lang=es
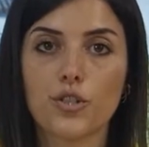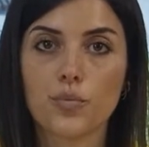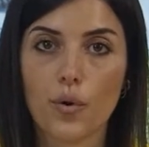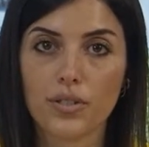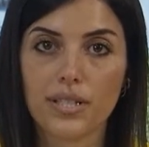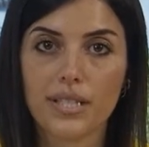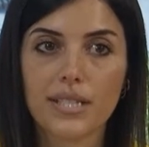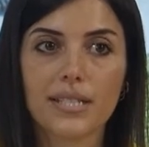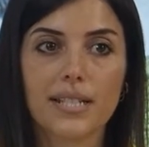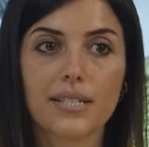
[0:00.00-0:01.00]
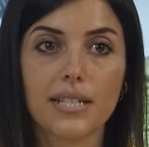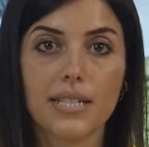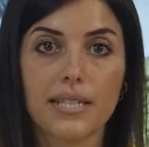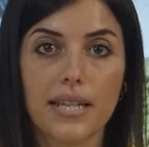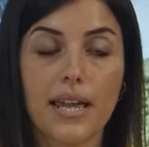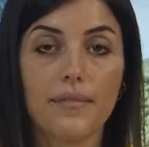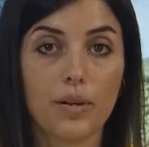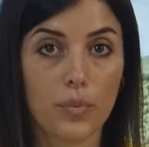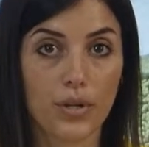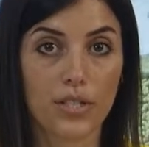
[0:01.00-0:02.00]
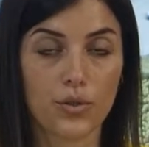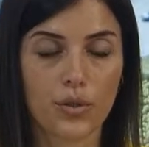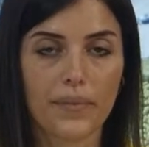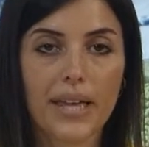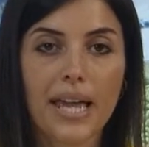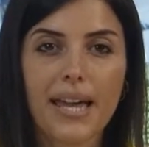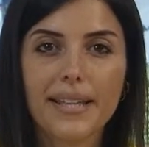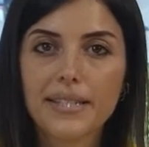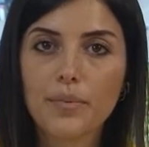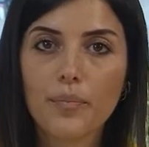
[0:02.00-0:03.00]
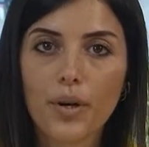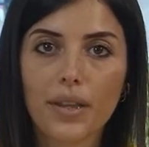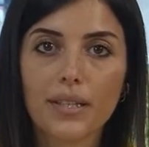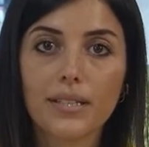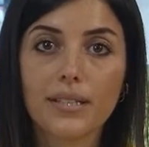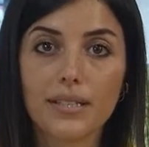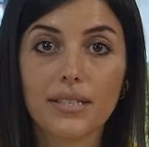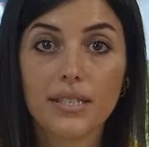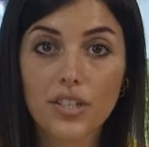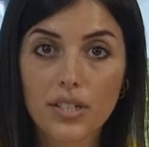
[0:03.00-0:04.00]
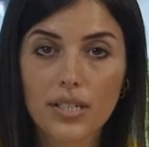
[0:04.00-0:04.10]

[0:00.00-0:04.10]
en el procesado del tomate, el evaporador.